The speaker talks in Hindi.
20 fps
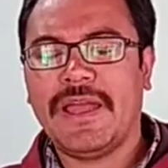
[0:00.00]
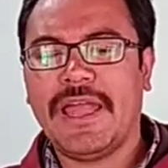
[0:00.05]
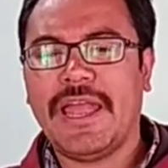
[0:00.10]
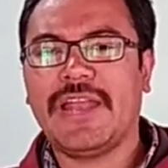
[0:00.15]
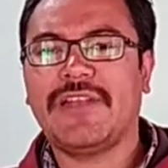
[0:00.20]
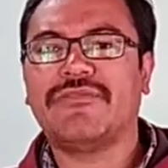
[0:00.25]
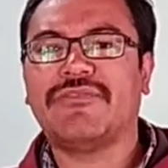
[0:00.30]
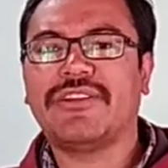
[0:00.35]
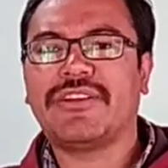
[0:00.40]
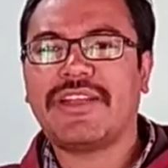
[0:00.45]

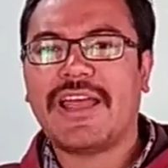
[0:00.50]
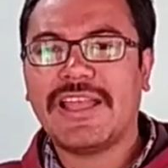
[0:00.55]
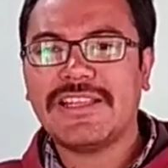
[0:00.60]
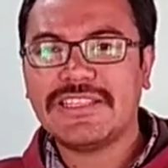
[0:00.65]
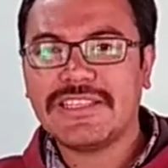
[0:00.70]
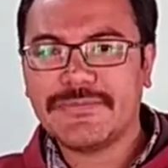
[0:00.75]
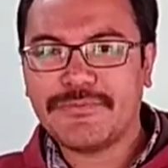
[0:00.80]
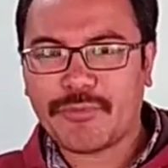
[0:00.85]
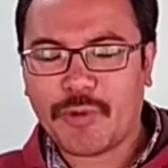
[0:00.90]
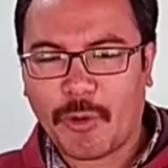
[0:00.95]

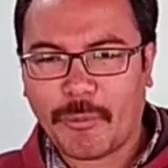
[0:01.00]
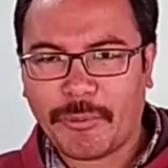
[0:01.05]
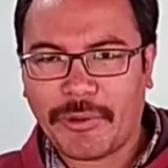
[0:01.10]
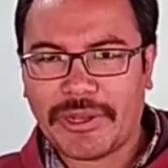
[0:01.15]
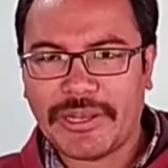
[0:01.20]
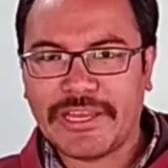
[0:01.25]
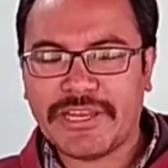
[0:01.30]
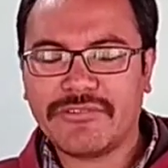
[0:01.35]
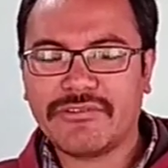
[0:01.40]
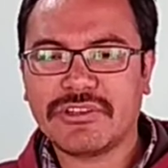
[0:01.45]
एडवर्टाइजिंग
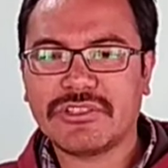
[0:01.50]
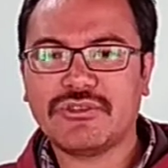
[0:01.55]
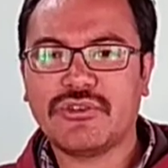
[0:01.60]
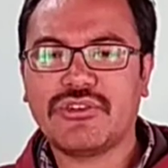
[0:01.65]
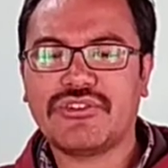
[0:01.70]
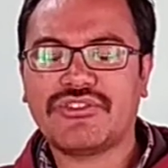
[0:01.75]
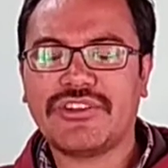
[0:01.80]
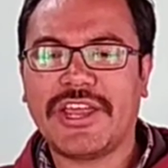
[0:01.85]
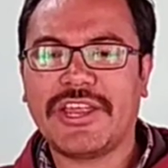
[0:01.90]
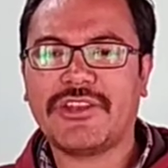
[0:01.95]
प्रॉपरली इट वॉज
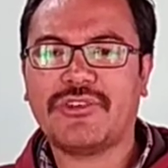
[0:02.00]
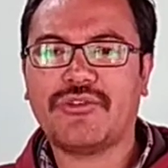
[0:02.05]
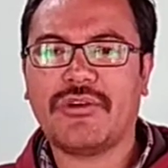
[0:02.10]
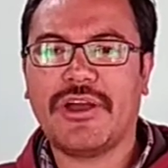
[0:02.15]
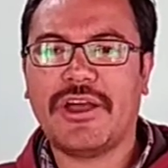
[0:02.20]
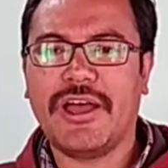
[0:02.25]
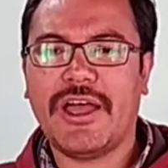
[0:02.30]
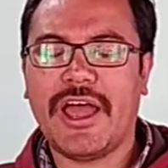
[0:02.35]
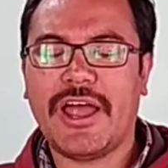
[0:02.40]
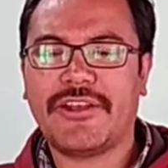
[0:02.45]
नॉट ट्राइंग टू
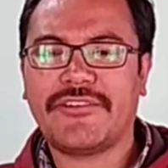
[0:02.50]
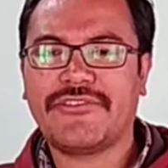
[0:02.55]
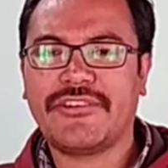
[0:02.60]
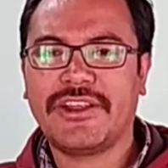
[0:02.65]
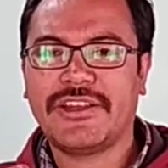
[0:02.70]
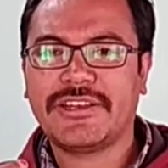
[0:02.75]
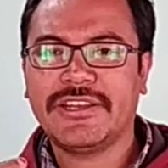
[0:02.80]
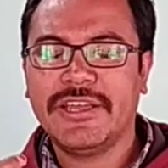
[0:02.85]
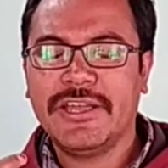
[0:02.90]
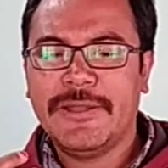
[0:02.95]

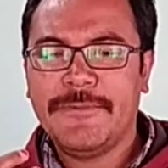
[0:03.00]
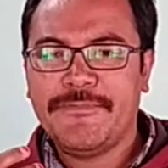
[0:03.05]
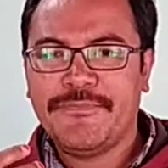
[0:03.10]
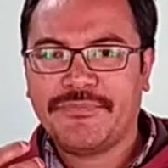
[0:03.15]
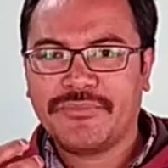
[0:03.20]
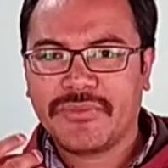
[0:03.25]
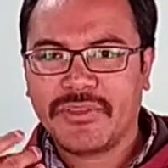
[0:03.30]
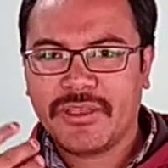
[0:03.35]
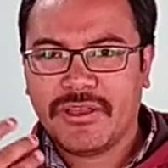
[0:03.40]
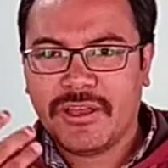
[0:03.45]

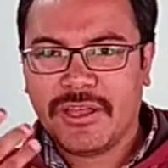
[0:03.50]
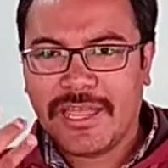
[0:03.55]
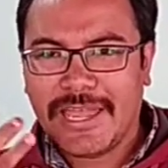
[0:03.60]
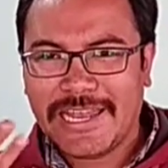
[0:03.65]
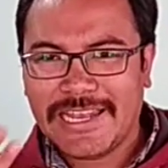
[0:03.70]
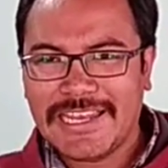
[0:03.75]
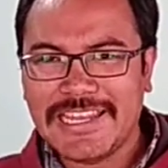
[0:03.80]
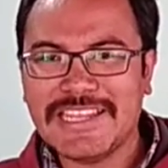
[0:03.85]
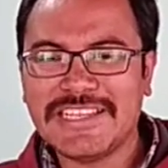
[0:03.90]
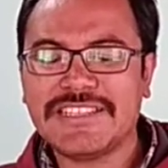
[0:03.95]
अट्रैक्ट
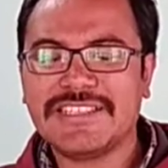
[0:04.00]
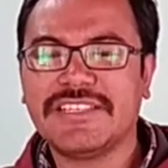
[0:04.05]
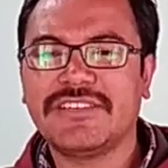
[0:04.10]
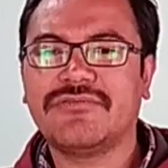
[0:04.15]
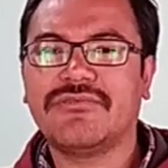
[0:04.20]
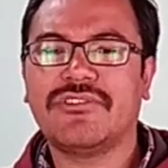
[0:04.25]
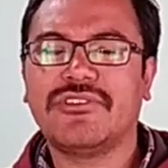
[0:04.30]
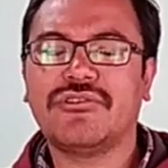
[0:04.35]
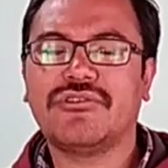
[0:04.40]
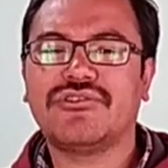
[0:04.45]
एलिट्स इट
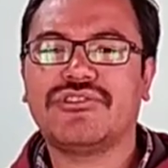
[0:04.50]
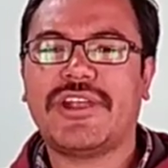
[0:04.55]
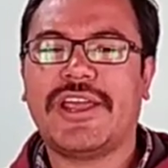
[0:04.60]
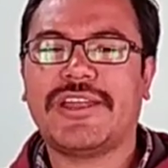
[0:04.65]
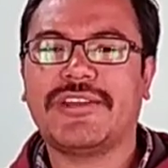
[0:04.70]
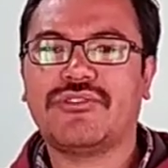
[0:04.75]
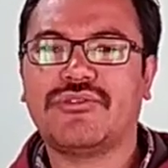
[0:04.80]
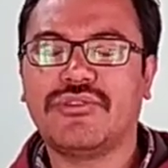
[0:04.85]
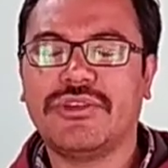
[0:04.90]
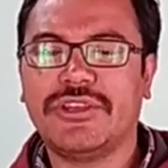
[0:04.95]
वॉज नॉट
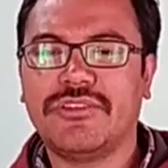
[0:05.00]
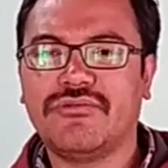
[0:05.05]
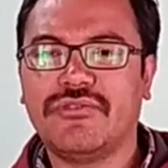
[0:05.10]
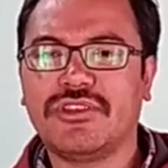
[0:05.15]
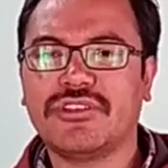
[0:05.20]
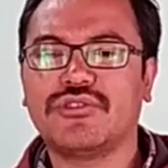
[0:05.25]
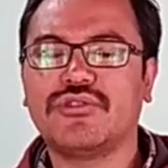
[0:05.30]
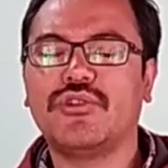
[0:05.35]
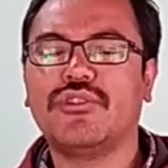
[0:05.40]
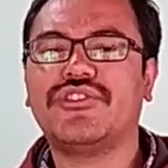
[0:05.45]
ट्राइंग टू इट
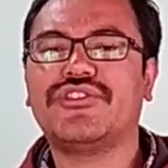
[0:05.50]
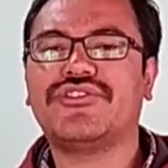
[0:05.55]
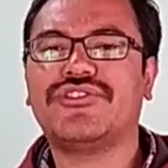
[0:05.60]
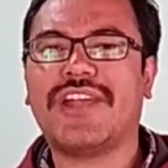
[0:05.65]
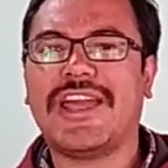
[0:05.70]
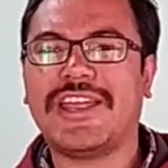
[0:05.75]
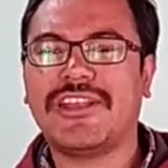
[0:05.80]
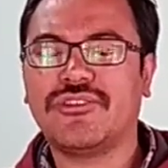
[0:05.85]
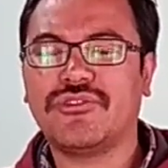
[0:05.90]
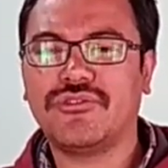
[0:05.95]
वॉज नॉट
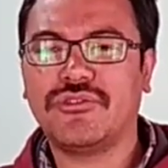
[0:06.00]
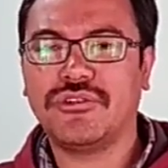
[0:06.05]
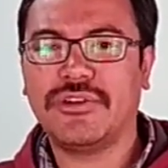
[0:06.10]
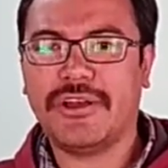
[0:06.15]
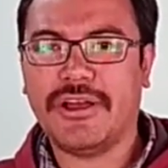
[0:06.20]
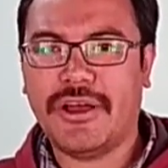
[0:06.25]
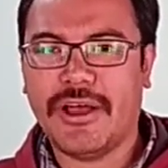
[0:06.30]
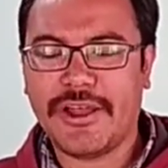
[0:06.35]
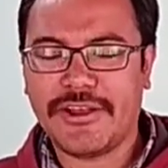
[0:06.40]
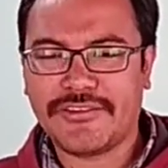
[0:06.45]
ट्राइंग टू
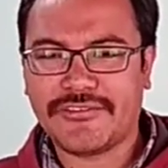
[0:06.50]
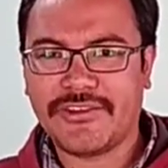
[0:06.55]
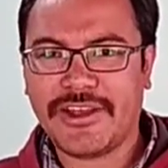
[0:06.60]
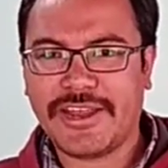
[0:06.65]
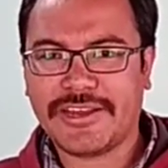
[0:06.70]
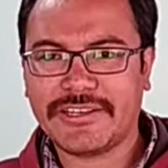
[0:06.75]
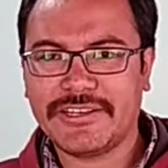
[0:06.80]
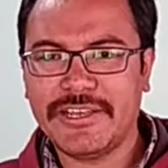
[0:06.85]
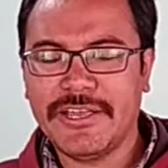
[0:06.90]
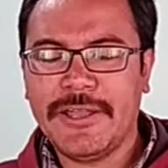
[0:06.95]

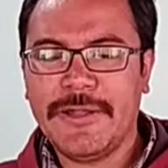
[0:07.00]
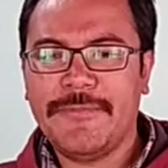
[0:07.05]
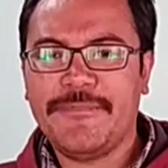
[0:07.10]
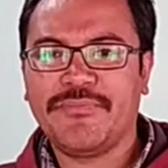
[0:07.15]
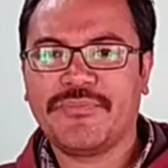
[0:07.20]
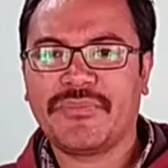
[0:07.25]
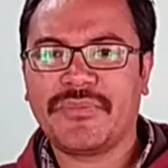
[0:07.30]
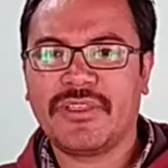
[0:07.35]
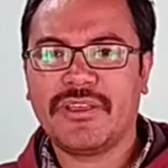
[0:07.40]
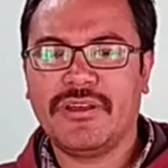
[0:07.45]
अट्रैक्ट
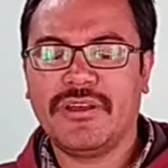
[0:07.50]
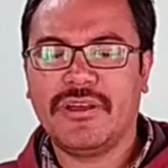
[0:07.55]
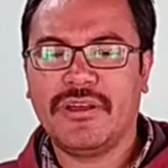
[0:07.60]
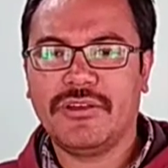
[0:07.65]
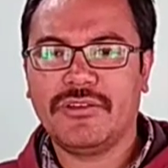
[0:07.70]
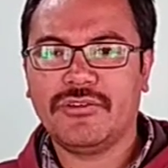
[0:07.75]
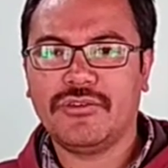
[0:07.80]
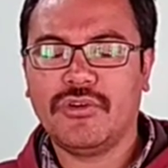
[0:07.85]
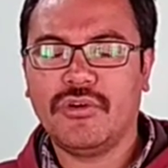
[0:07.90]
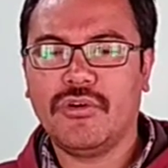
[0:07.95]

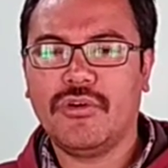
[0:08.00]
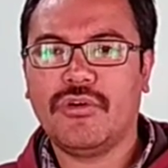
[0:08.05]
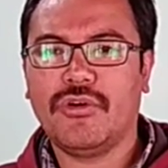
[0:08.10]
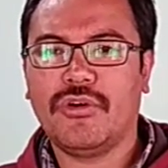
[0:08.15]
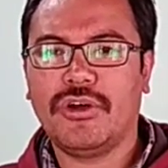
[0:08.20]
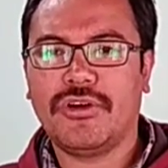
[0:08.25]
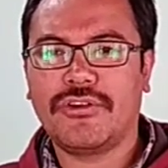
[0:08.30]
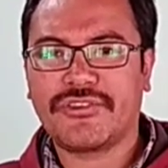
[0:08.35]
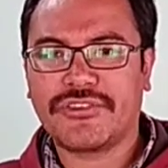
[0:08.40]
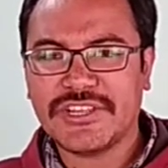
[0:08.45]
यू नो
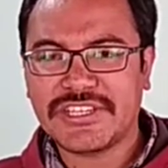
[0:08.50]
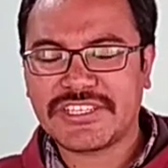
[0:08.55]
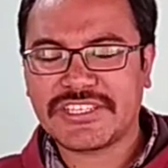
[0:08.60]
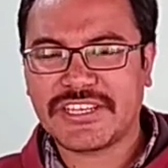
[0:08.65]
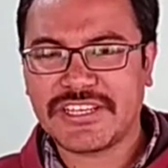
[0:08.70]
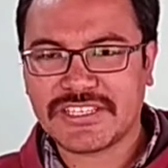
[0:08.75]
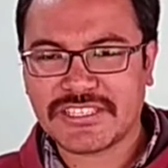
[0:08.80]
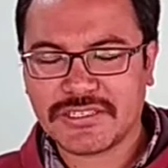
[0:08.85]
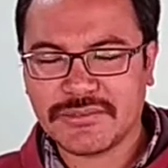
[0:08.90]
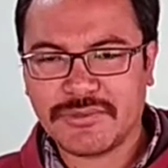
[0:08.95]
रिच
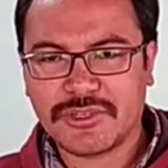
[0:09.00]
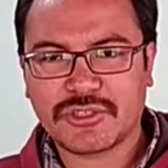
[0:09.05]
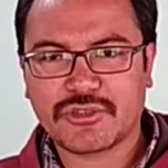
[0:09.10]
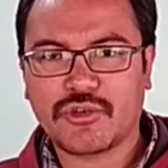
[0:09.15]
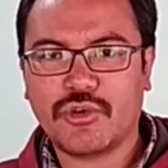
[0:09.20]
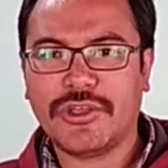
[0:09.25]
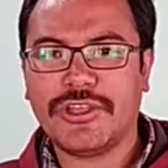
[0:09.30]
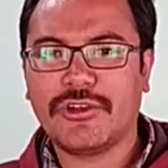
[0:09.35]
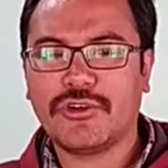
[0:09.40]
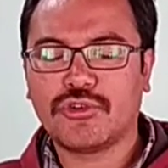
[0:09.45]
कस्टमर्स
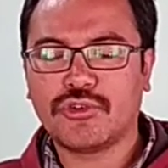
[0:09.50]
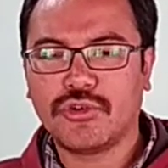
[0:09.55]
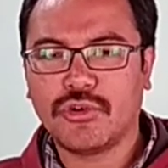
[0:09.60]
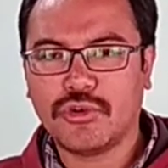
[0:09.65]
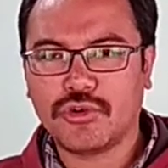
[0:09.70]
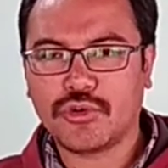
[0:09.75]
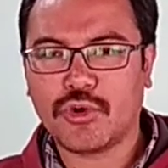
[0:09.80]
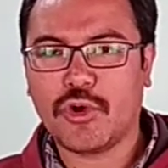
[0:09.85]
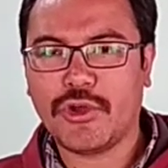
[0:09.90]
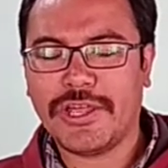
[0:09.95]
कोई
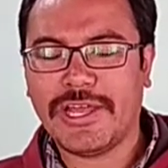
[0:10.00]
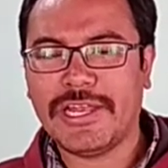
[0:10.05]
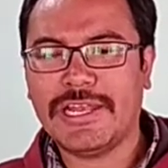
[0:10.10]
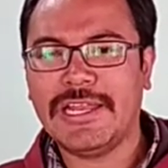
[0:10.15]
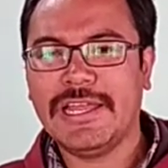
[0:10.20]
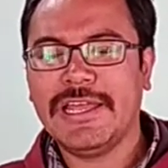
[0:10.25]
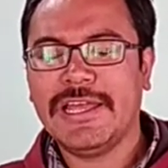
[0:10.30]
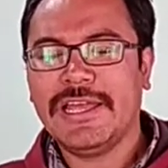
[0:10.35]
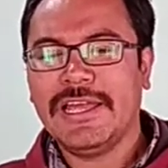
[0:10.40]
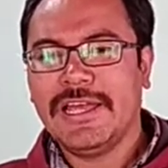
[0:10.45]
रॉयल
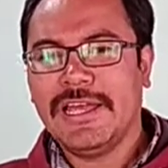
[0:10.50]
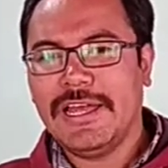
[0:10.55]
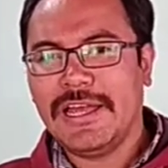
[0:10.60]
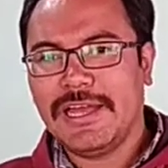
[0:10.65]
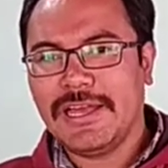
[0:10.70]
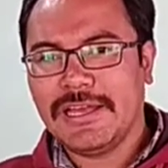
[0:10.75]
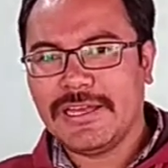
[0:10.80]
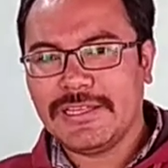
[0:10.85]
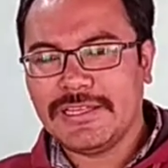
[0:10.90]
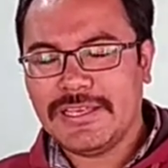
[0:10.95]

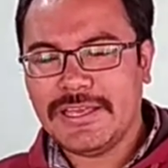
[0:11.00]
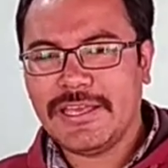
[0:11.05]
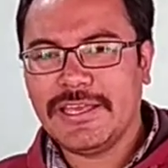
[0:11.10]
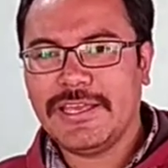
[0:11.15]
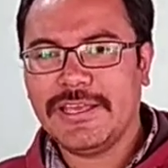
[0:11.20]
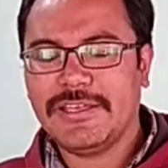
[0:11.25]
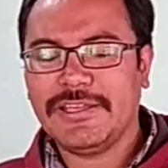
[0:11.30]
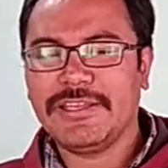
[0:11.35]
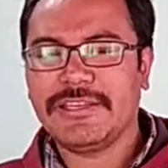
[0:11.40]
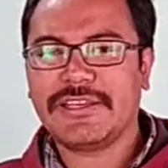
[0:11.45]
uh,
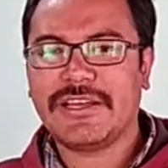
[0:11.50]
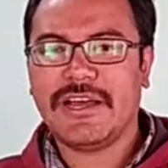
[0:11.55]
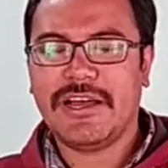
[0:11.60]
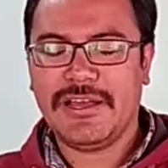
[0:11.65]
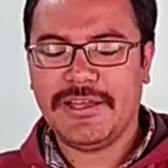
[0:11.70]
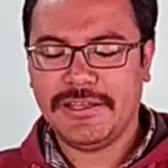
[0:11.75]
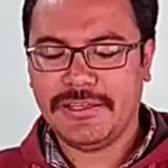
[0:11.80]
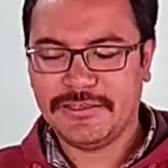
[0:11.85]
ये इनका